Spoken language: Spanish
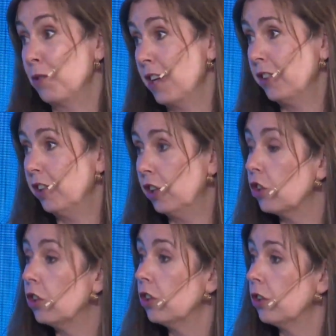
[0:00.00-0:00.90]
escuchando de
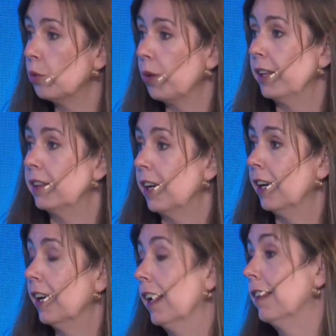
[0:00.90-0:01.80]
todo
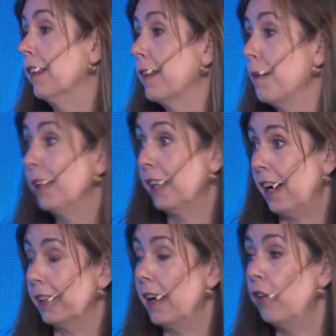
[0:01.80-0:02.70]
durante este summit
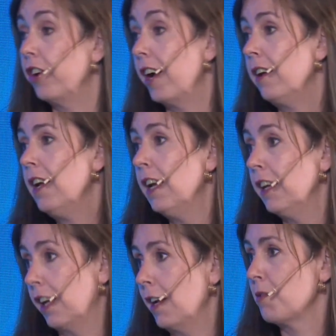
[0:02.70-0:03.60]
hasta ahora
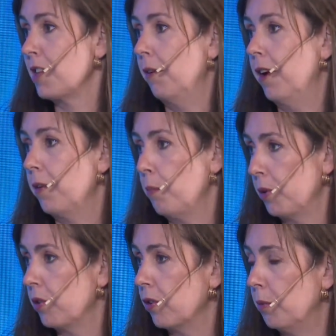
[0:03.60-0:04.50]
y queríamos hablar un
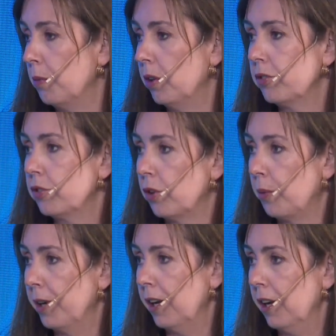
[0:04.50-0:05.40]
poco con vos
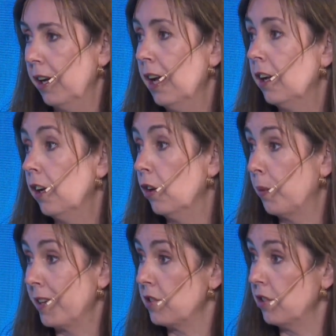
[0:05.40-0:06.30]
sobre
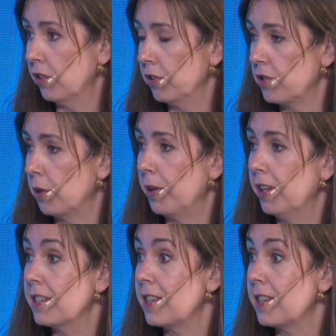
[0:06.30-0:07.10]
innovación, sobre